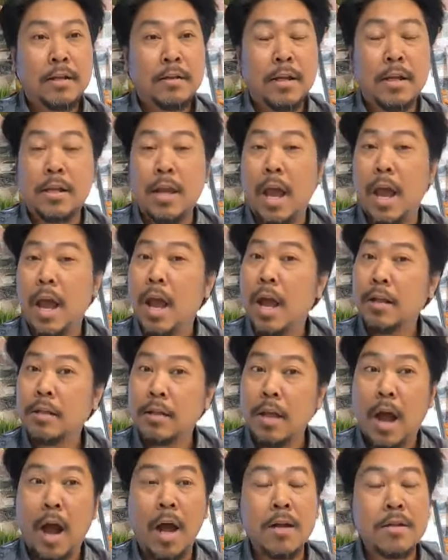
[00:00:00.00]
đi về hết
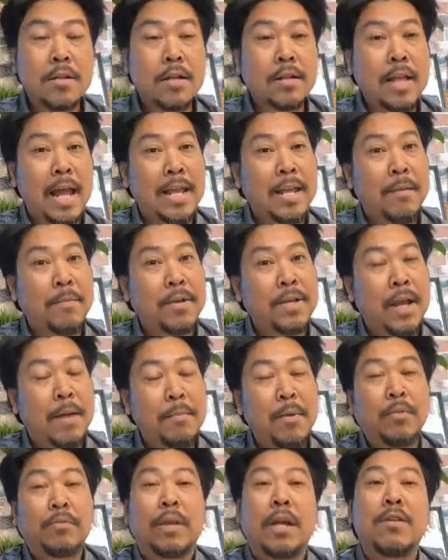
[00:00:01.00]
trơn, chứ tại vì bây giờ
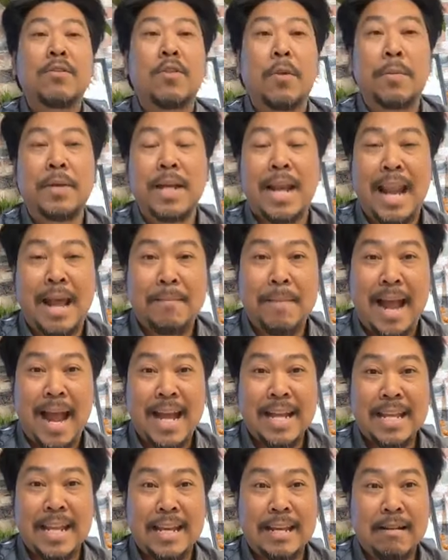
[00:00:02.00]
biểu tình rồi, bây giờ làm
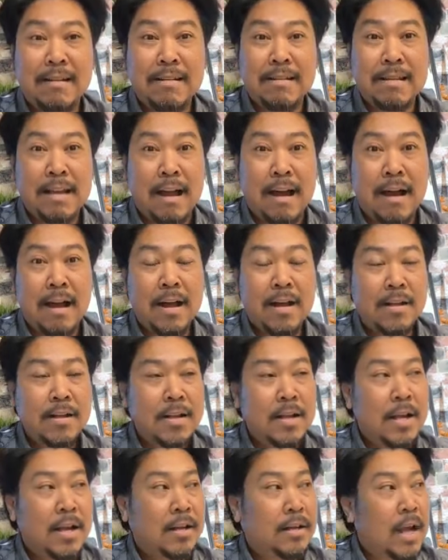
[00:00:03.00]
ăn gì nữa giờ.
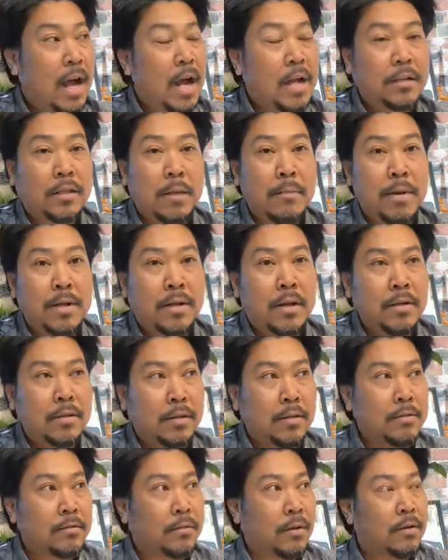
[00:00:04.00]
Đó thì mình cứ
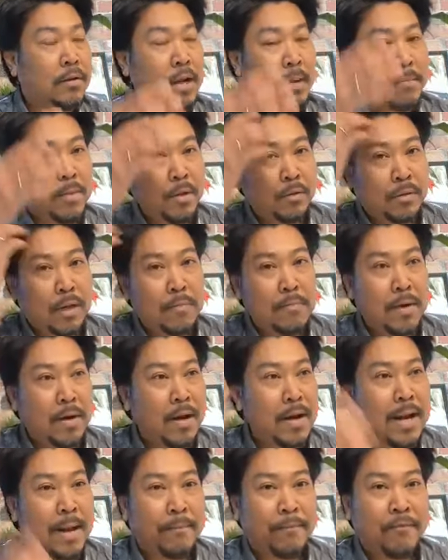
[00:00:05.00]
tưởng tượng là biểu tình mà
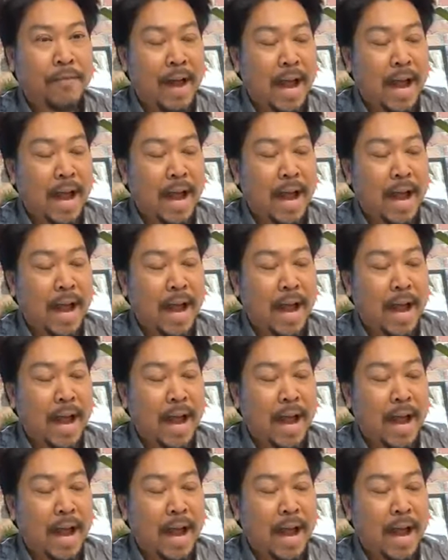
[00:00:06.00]
nó đập